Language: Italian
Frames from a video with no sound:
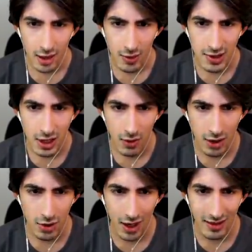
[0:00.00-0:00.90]
Questi qua
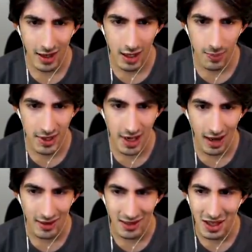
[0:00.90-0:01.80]
sono gli attacchi
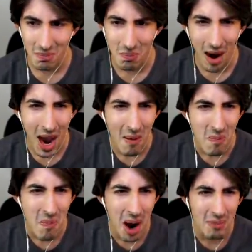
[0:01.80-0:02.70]
pesanti. Mamma
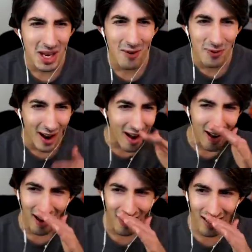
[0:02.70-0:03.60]
mia
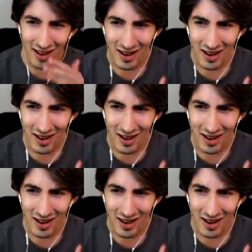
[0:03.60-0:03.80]
fra!